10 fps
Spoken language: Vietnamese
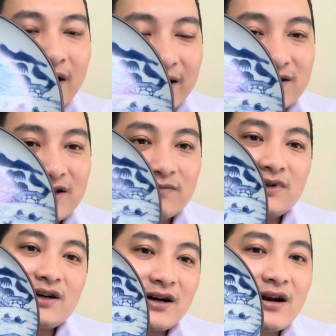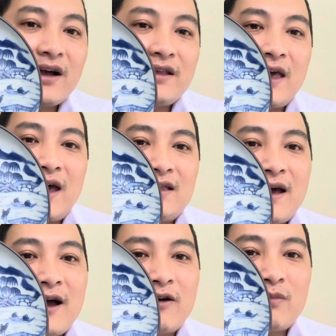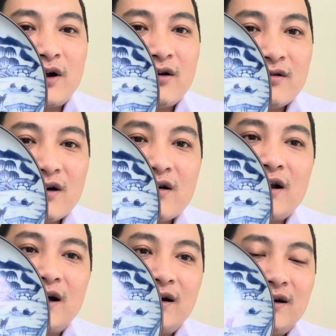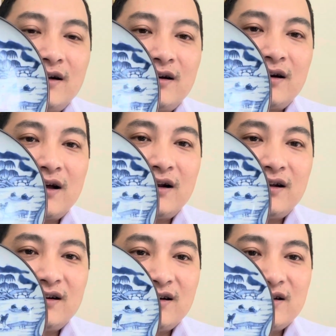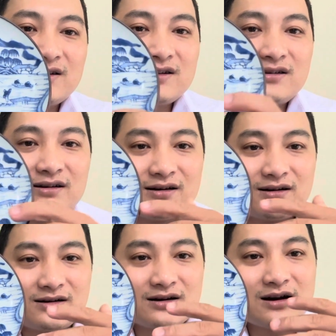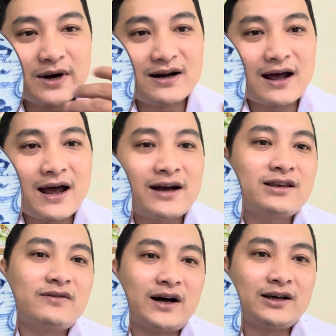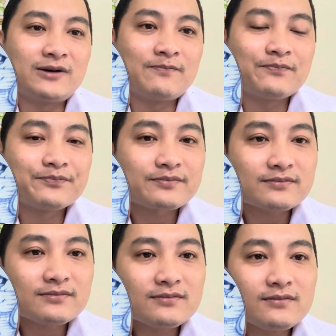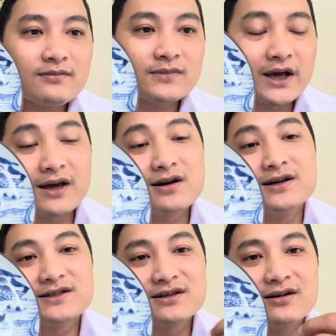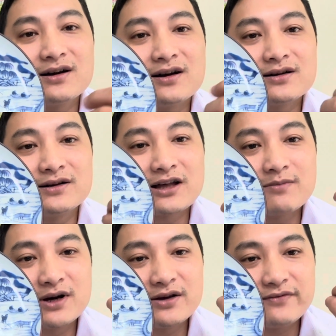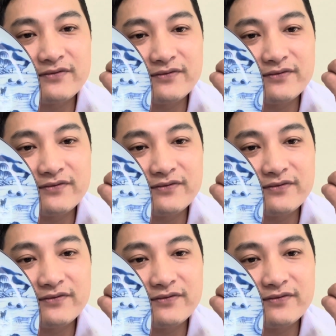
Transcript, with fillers: cảnh sống nó rất là nhẹ nhàng mà nó rất là là là là, là uh, rất là bình an như vậy thì cái người xưa người ta mới